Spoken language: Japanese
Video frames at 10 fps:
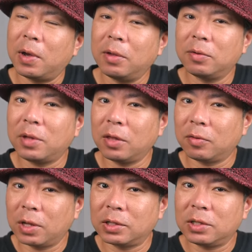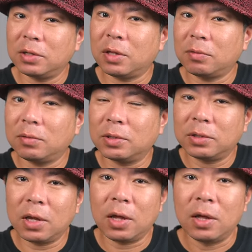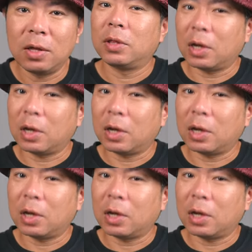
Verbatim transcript: ファイルサイズをね、小さくして